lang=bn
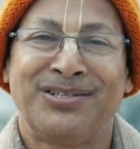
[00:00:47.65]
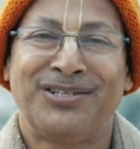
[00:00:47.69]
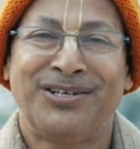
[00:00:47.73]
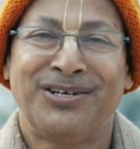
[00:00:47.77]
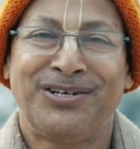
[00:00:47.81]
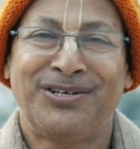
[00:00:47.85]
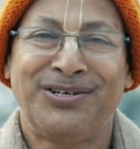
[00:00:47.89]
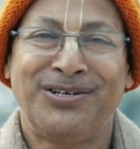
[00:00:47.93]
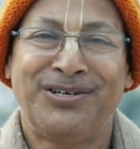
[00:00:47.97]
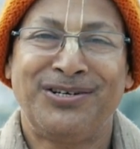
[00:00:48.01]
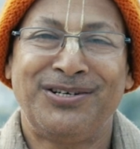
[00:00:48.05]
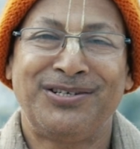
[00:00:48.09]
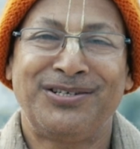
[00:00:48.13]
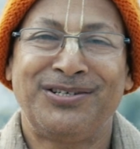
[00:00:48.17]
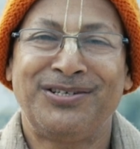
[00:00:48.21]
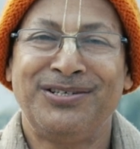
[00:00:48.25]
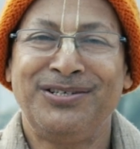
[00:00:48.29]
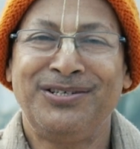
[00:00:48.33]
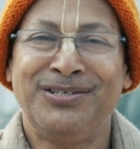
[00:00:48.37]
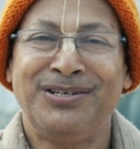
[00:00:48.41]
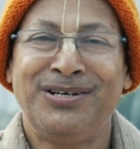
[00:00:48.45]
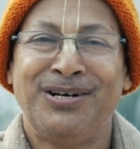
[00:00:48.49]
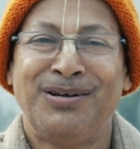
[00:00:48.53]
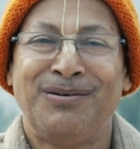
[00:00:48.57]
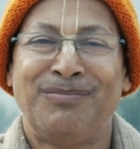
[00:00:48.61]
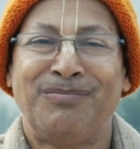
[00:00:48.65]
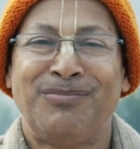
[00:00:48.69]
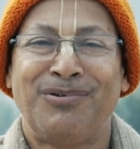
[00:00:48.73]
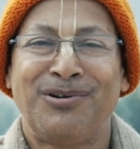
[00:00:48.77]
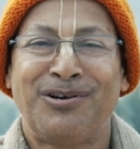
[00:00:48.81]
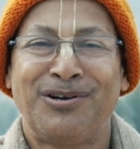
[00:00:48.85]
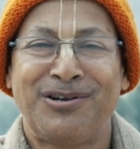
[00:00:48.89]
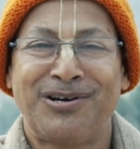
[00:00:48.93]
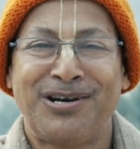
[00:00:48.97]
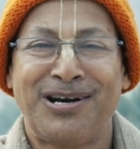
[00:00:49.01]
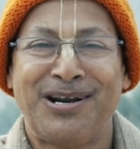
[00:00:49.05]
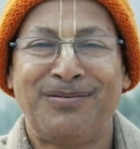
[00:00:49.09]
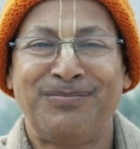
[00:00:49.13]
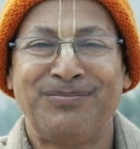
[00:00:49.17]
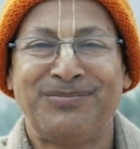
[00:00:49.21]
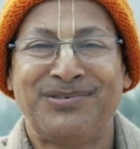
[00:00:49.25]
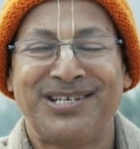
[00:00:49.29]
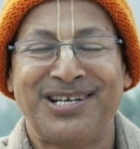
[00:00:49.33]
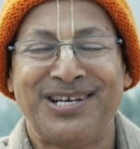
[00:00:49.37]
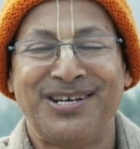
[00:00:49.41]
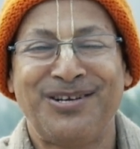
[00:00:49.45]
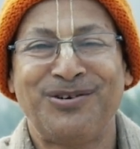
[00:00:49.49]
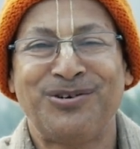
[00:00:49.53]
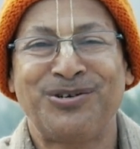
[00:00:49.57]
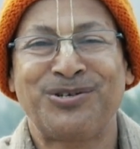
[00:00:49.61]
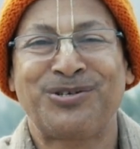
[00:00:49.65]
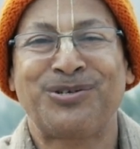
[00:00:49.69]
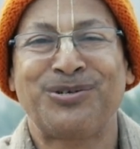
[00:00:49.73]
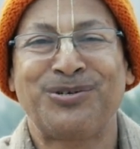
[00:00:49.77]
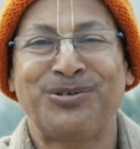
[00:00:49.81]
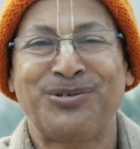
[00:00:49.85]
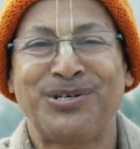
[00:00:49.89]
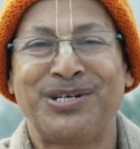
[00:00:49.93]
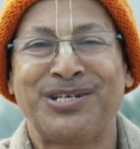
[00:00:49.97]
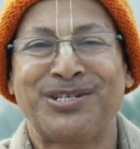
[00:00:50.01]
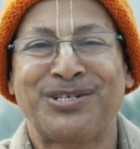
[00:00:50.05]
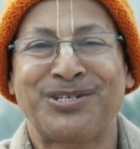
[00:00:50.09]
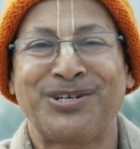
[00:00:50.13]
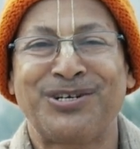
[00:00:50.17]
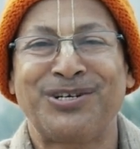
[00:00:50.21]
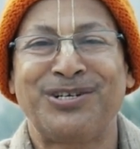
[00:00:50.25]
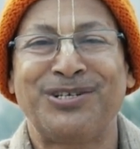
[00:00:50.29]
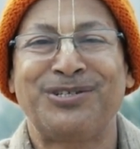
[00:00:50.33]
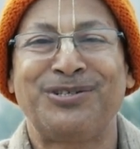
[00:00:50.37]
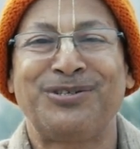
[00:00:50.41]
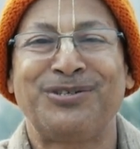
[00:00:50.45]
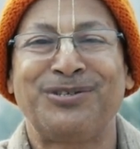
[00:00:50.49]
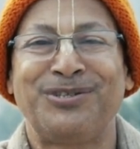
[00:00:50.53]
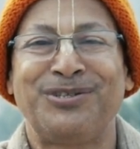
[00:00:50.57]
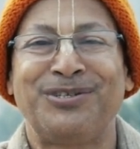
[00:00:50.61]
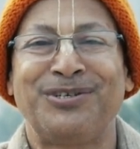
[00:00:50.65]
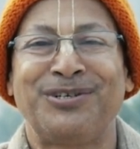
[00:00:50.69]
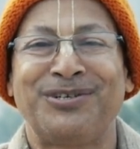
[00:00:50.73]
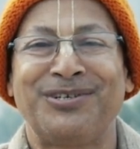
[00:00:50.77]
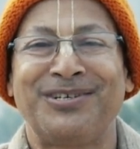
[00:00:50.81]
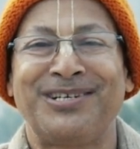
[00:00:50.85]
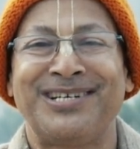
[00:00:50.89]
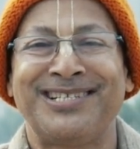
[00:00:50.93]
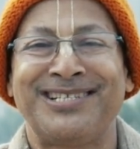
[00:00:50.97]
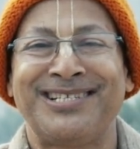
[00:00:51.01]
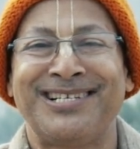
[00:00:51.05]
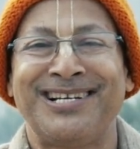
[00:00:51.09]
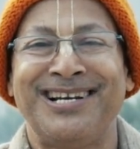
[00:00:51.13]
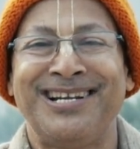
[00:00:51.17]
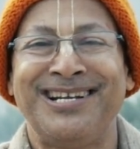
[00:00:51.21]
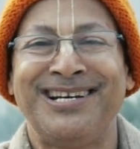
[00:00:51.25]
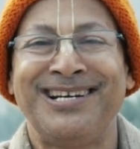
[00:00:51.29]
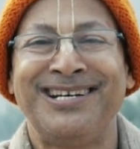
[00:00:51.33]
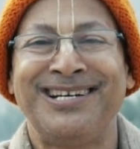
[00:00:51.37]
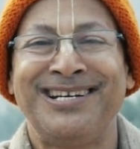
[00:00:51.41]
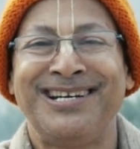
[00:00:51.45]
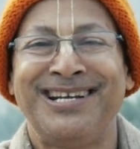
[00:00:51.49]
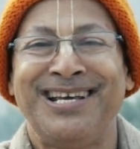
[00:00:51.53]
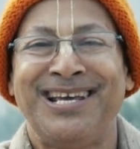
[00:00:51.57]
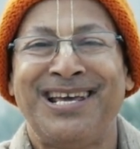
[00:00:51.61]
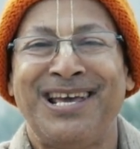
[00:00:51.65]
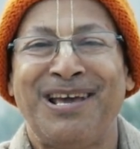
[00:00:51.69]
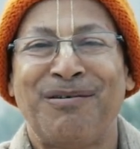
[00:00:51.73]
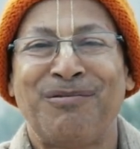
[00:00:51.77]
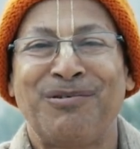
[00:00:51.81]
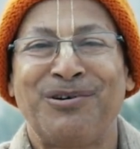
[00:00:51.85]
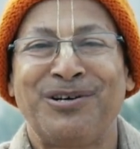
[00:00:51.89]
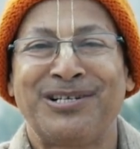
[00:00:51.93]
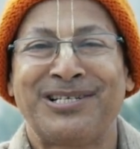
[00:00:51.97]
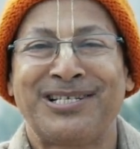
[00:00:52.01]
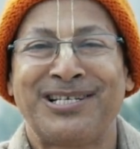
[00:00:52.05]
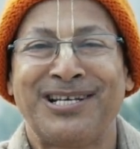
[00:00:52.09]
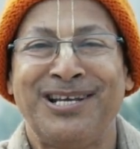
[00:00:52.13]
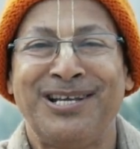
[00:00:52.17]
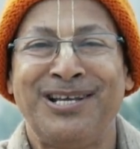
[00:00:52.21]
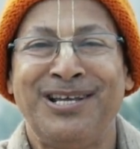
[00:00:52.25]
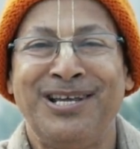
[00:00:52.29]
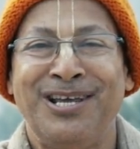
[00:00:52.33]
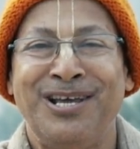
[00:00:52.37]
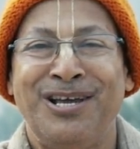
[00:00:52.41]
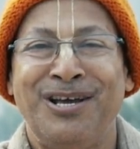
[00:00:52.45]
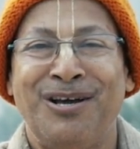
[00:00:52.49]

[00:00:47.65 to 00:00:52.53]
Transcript: তখন বলরাম সেই অসুরের সঙ্গে যুদ্ধ করেছিলেন এবং সেই